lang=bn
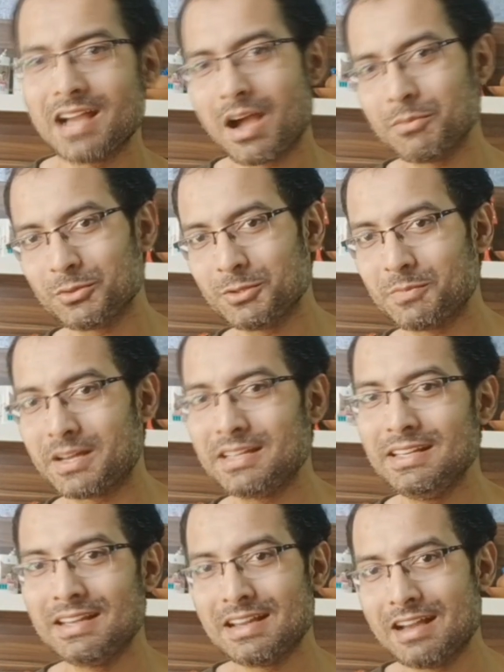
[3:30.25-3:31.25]
আমি যদি পারি
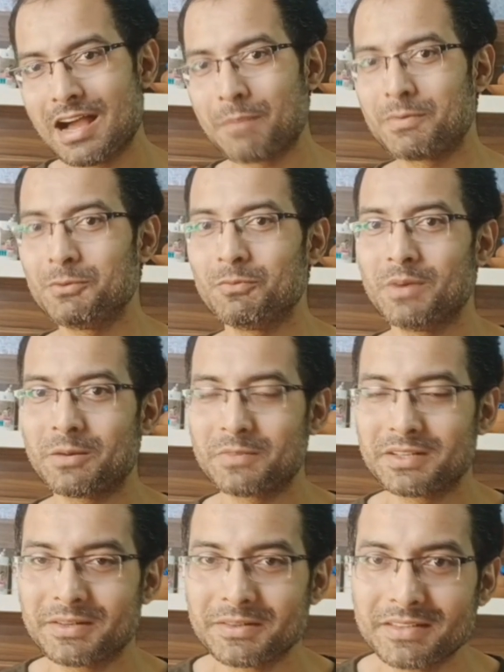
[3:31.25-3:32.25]
আপনিও
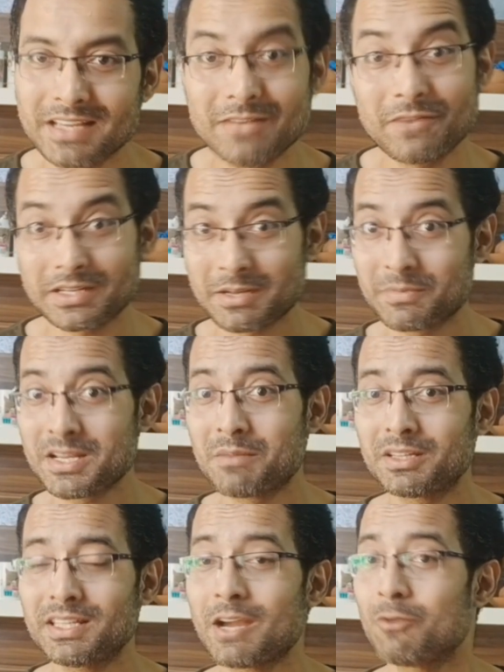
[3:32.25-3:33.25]
পারবেন ইনফ্যাক্ট আপনি
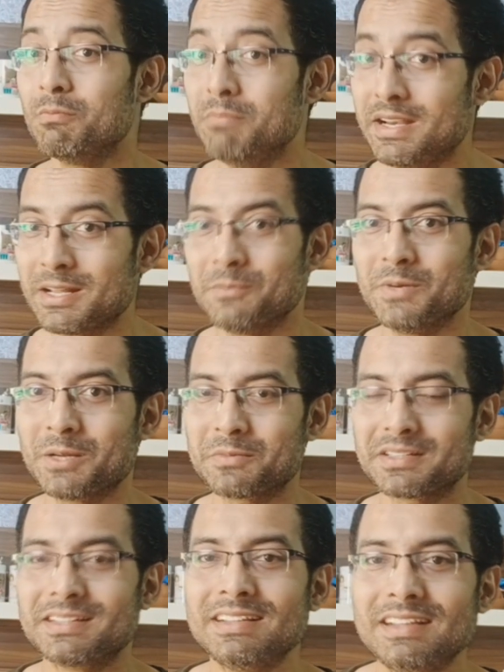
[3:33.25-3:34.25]
আমার থেকে আরও বেটার পারবেন